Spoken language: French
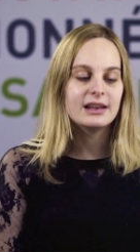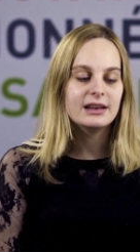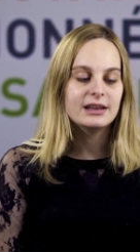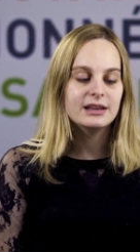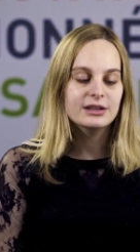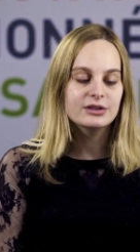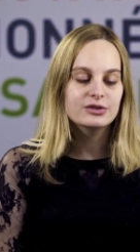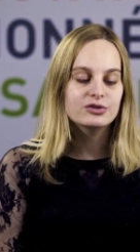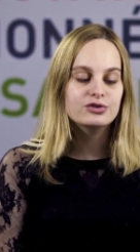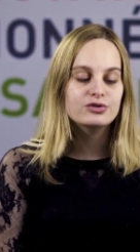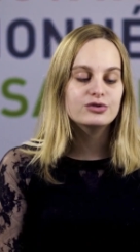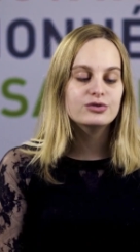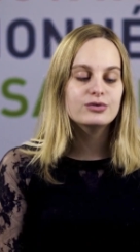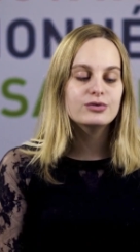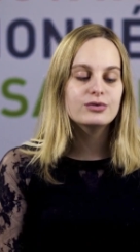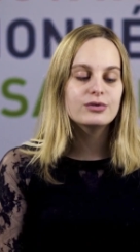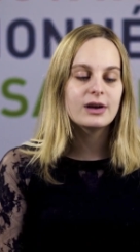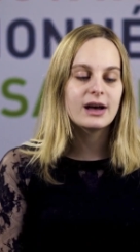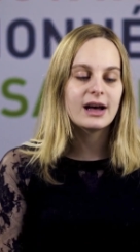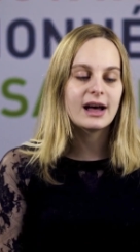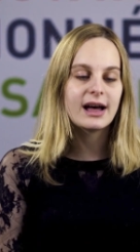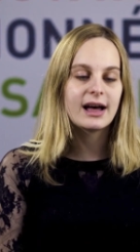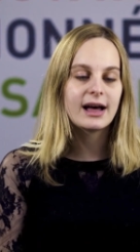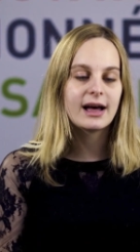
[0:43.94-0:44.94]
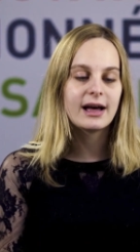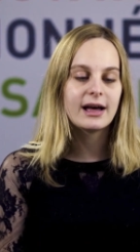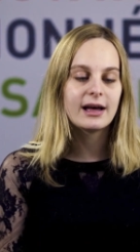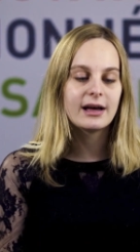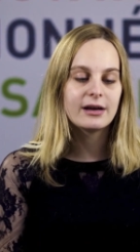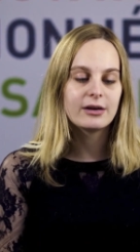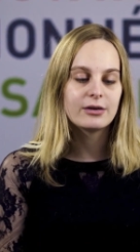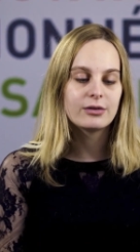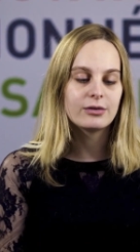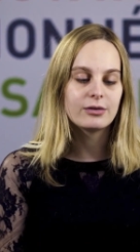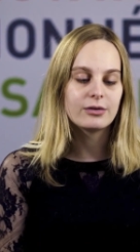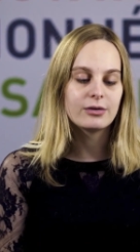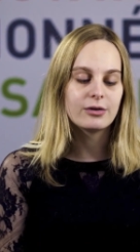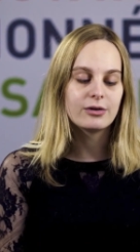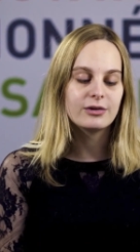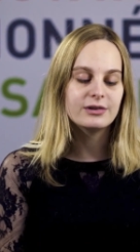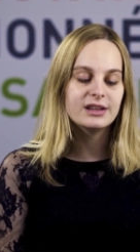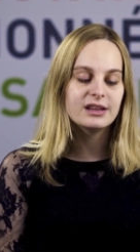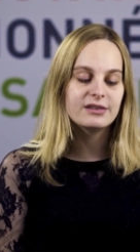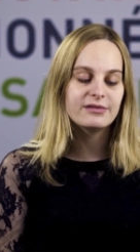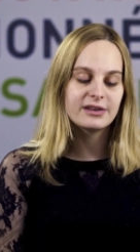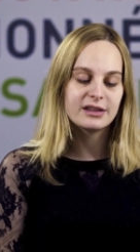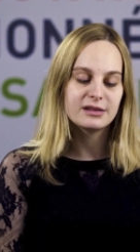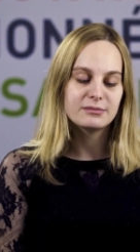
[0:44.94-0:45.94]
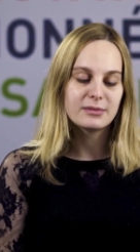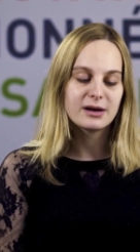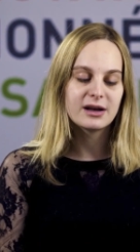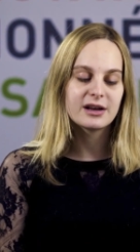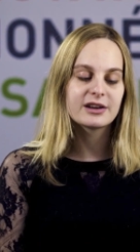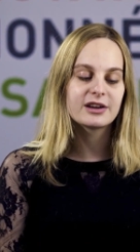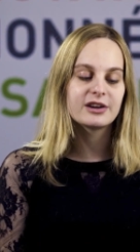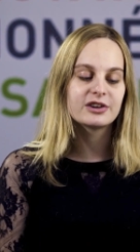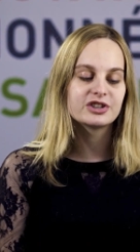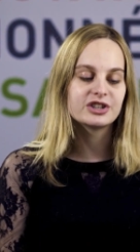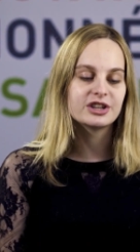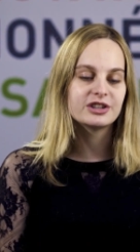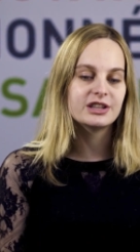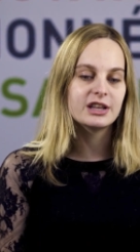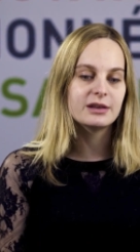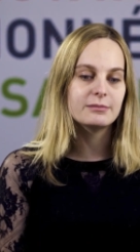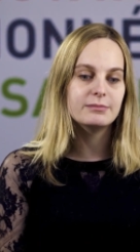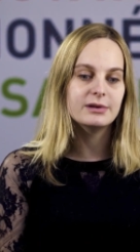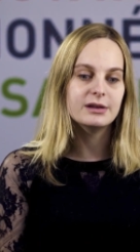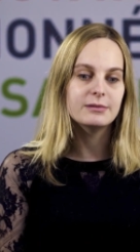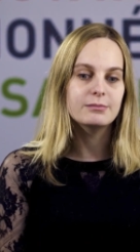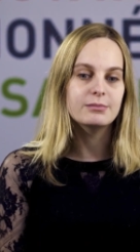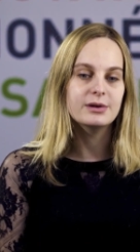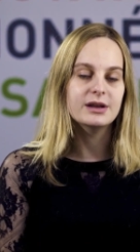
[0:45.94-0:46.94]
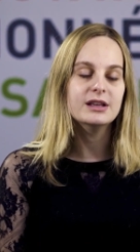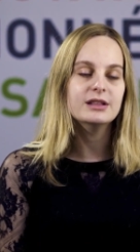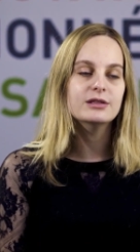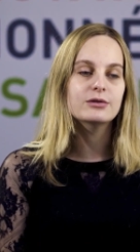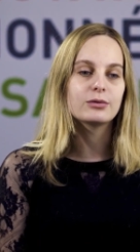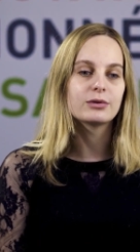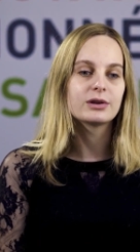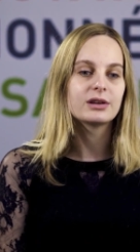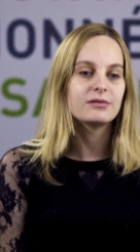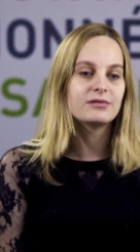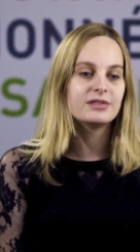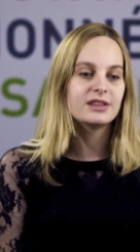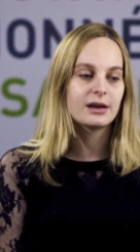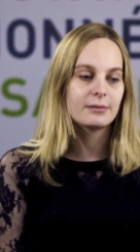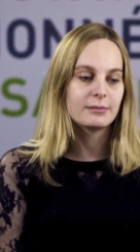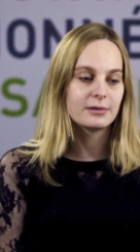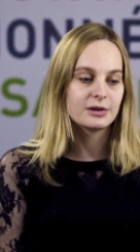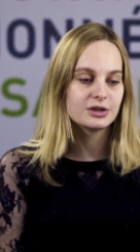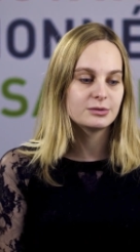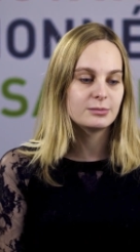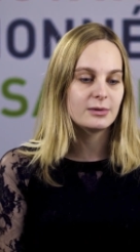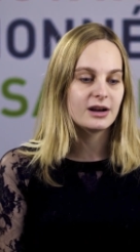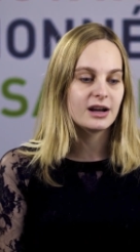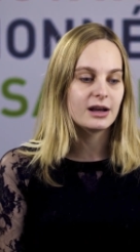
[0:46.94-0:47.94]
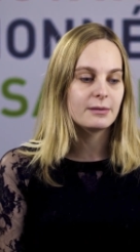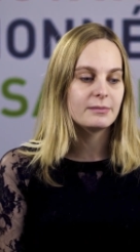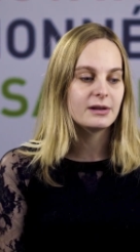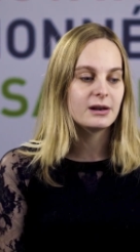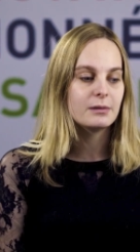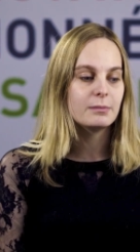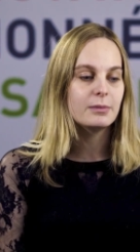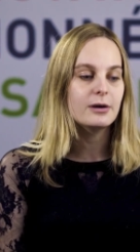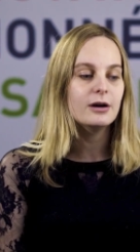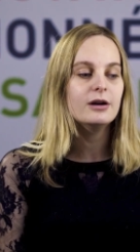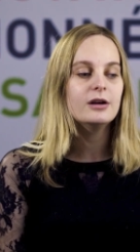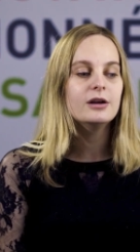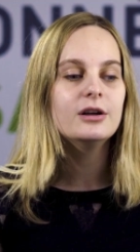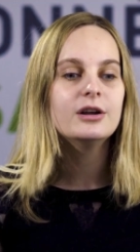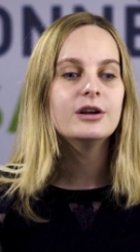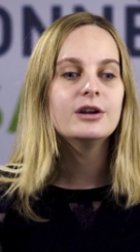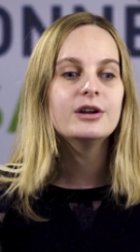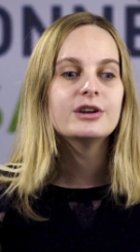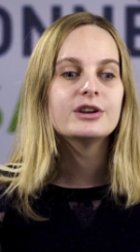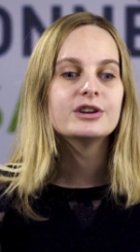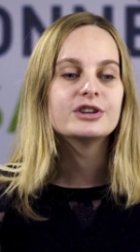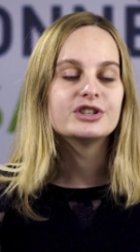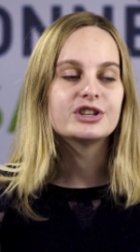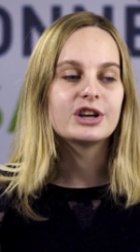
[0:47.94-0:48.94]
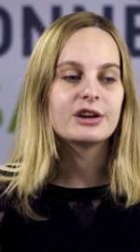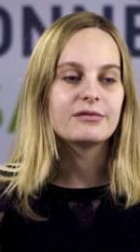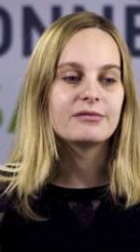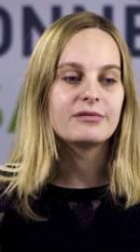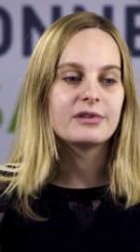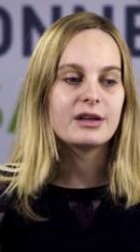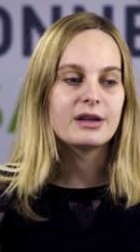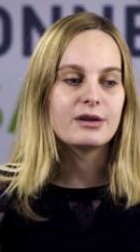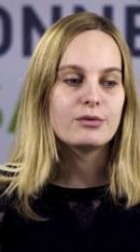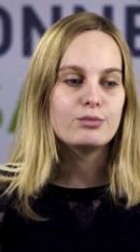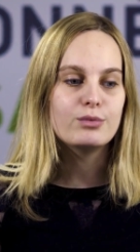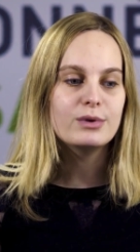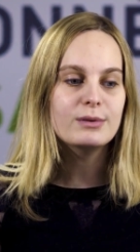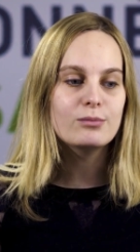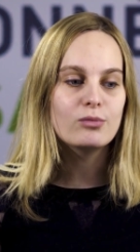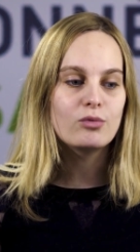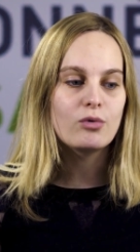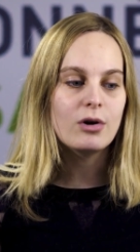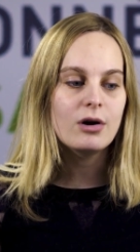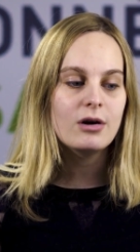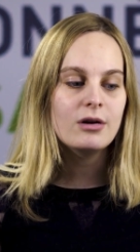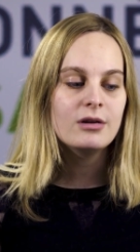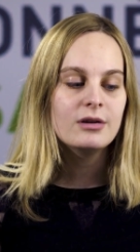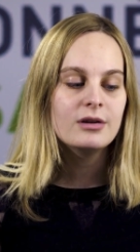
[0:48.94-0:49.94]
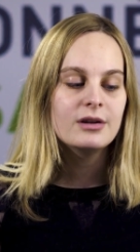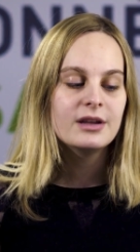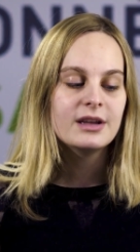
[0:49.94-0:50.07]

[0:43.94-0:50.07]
elle est due à euh, un événement quand j'étais bébé, donc évidemment je m'en rappelle pas. J'avais 8 mois